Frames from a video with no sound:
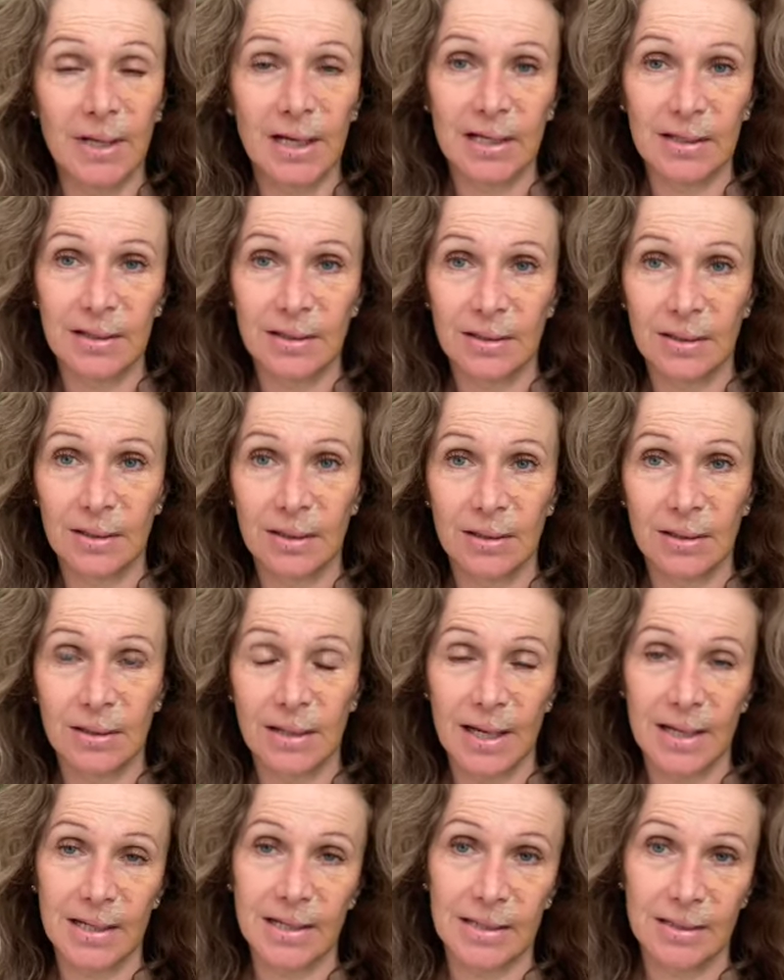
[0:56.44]
einen
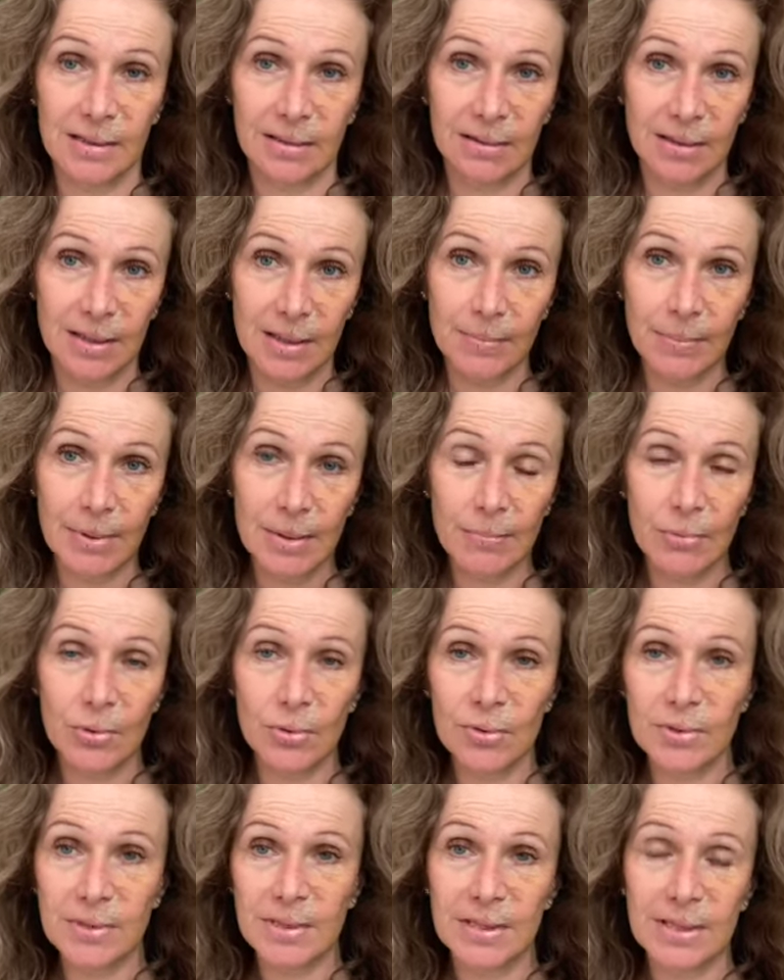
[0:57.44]
kleinen Clip
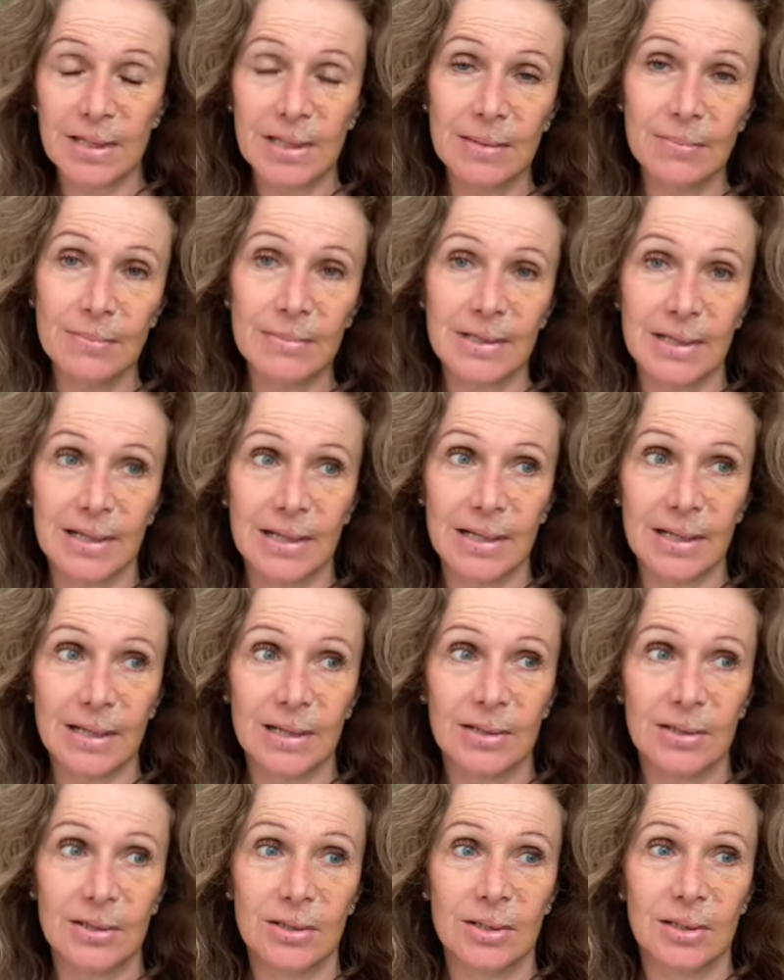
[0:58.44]
gepostet an dem
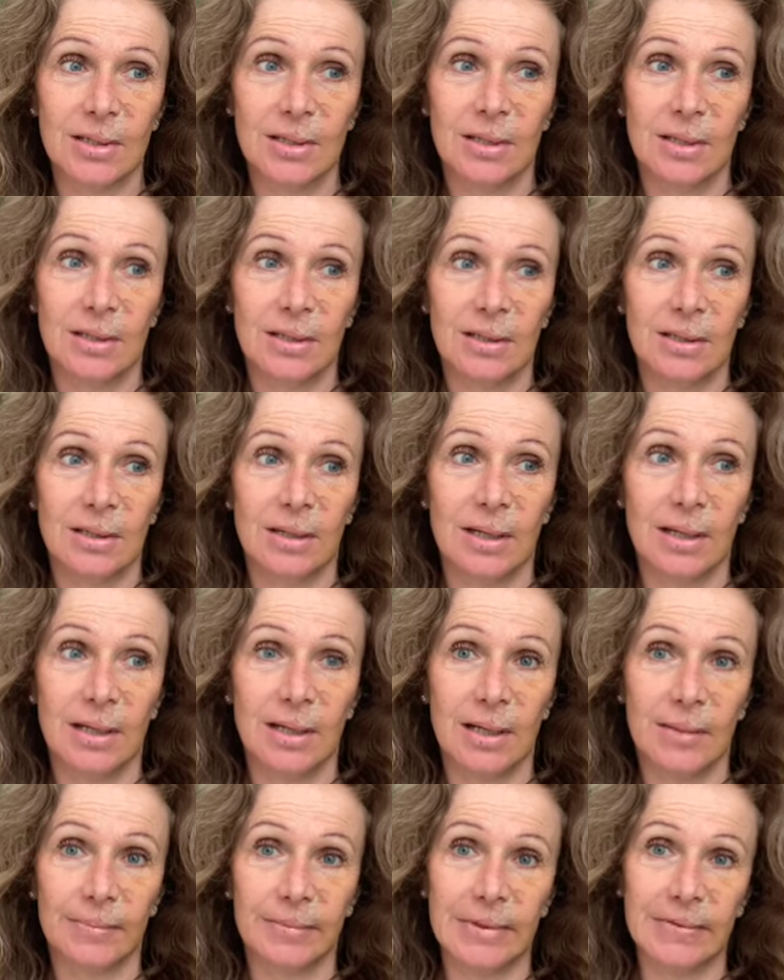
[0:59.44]
Tag äh,
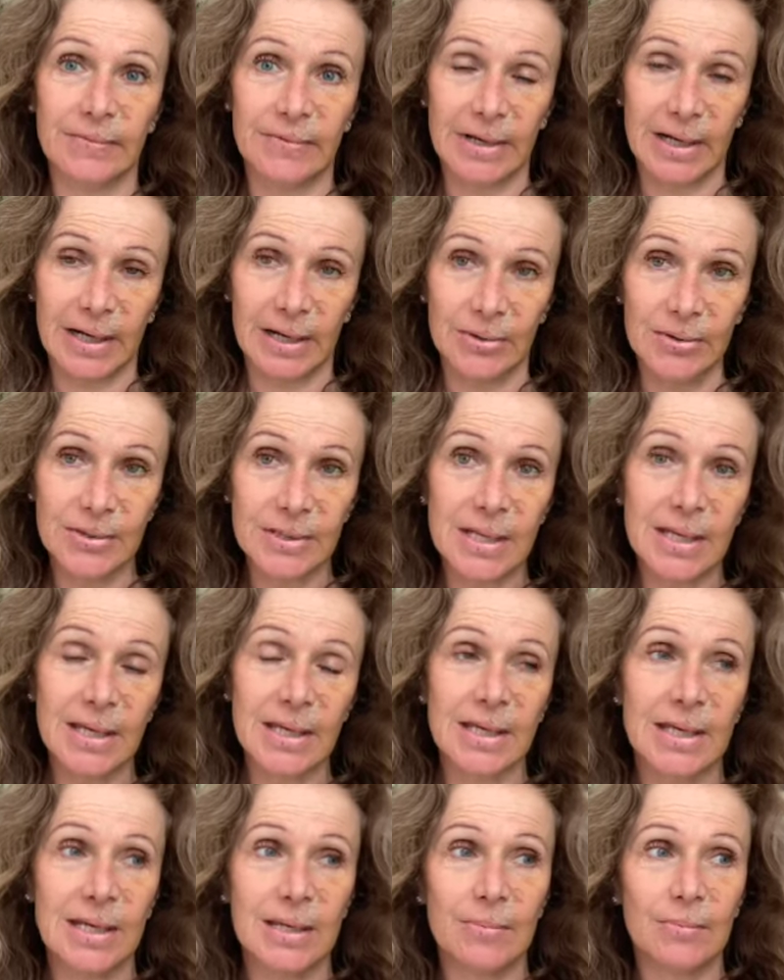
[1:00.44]
habe den wieder
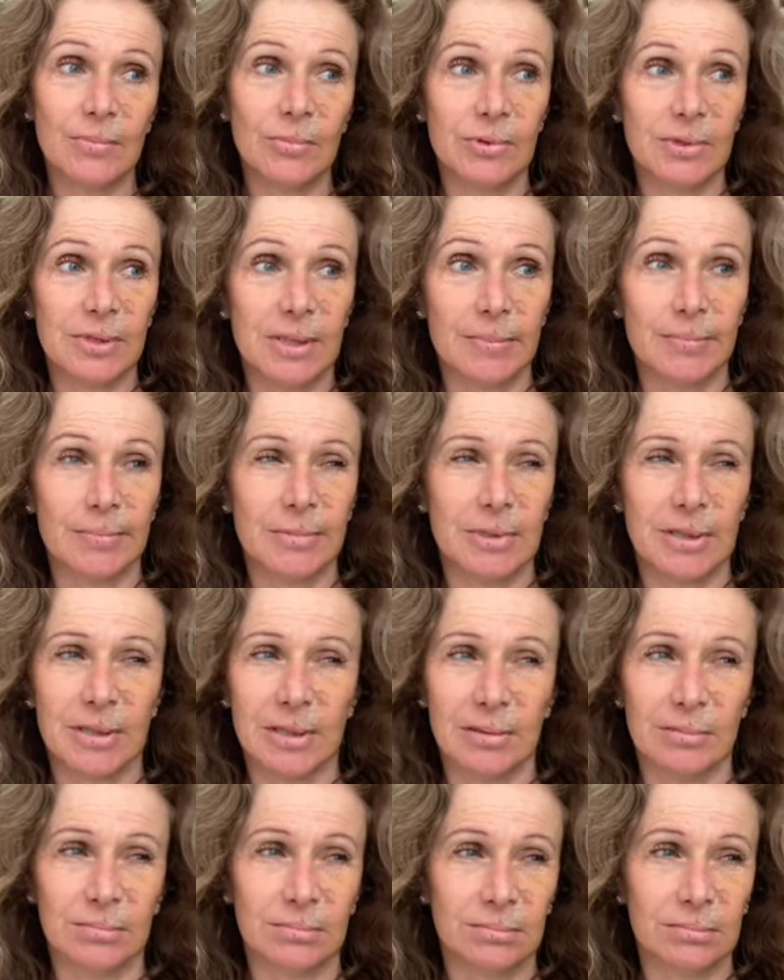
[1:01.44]
rausgegeben und habe
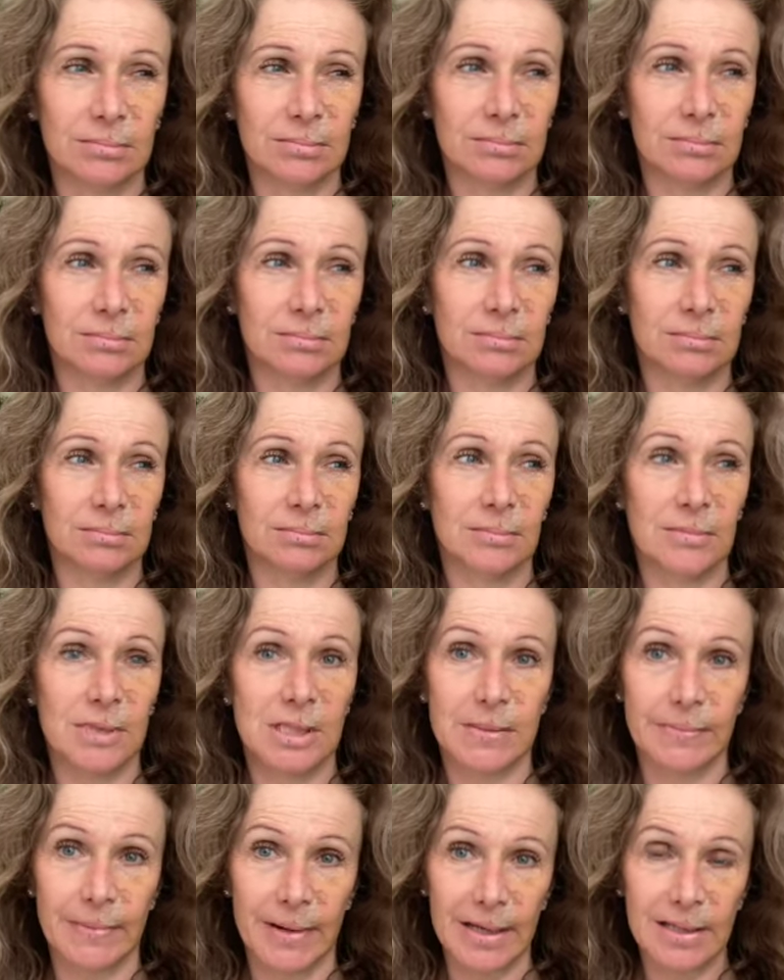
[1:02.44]
dann
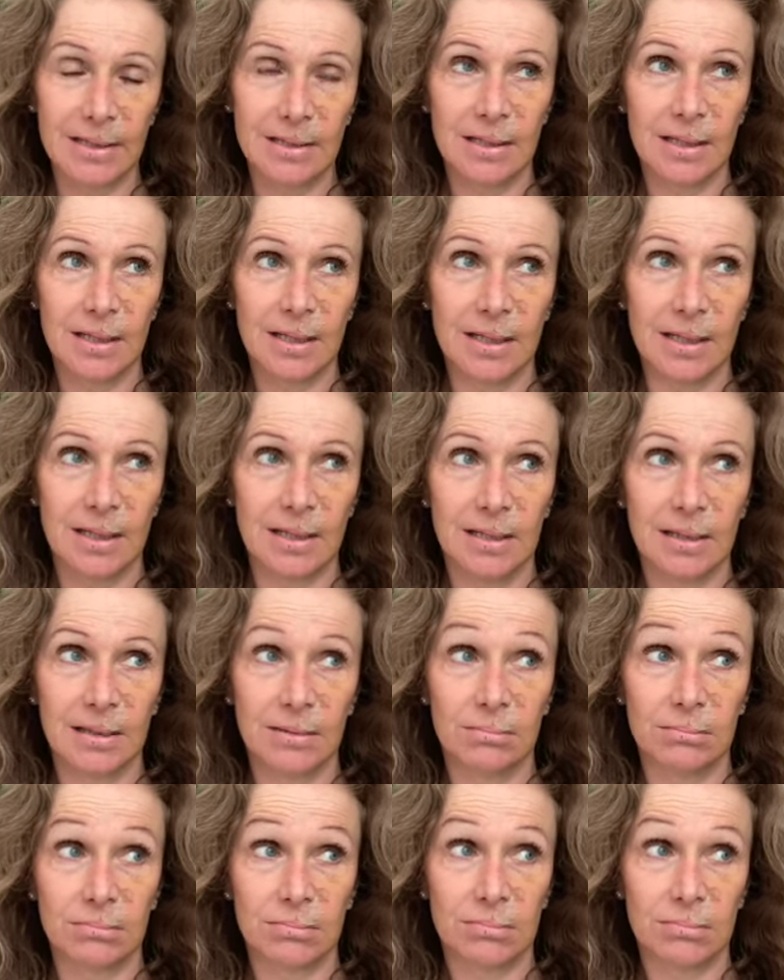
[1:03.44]
zwei Tage